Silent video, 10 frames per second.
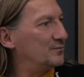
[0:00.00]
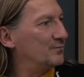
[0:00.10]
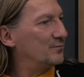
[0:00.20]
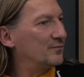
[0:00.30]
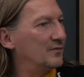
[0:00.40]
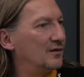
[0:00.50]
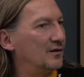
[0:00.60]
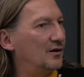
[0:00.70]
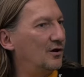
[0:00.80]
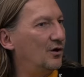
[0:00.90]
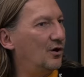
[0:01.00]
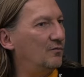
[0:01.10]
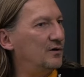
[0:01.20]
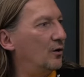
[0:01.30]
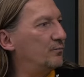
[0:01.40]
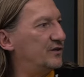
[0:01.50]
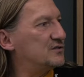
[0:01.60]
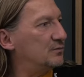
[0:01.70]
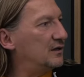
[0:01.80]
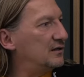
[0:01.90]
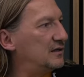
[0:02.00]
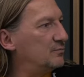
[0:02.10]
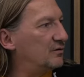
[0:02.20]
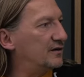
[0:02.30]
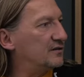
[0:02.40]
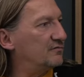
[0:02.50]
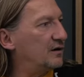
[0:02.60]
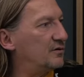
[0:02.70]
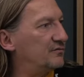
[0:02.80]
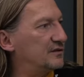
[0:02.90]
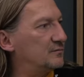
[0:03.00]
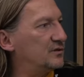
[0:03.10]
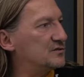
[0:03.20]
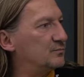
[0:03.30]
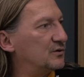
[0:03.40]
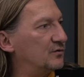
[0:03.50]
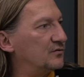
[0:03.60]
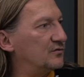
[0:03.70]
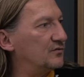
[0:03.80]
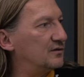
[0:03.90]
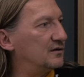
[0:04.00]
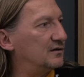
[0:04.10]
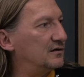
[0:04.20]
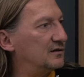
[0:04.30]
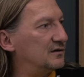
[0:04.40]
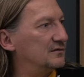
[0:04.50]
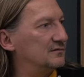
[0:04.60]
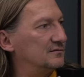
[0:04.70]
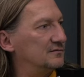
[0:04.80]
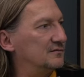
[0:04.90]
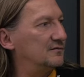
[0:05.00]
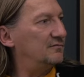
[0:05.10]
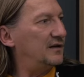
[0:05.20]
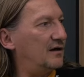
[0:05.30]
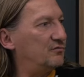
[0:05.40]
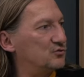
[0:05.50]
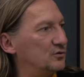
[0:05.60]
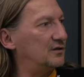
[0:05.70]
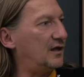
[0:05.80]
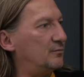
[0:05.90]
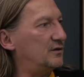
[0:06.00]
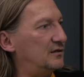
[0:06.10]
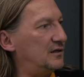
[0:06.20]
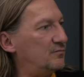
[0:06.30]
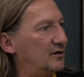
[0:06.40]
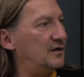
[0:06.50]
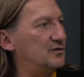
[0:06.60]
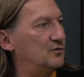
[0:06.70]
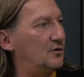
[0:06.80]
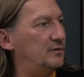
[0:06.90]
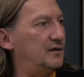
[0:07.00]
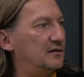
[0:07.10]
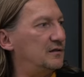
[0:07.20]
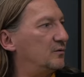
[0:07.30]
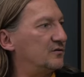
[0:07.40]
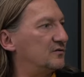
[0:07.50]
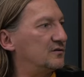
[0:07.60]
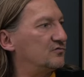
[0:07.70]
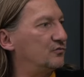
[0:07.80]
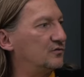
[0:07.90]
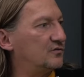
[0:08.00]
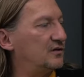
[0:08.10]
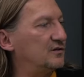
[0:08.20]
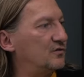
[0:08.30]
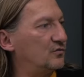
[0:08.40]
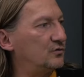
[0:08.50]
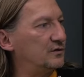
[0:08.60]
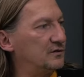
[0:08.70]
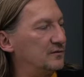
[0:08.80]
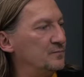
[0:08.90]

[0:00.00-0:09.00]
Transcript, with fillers: Mhm. Aber ich habe ihn deswegen nicht lieber, weil dann waren wir wieder in diesem ganzen, äh, wenn er was tut, dann habe ich ihn lieber, wenn er nichts tut, habe ich ihn nicht lieber. Also mhm. das funktioniert ja so nicht.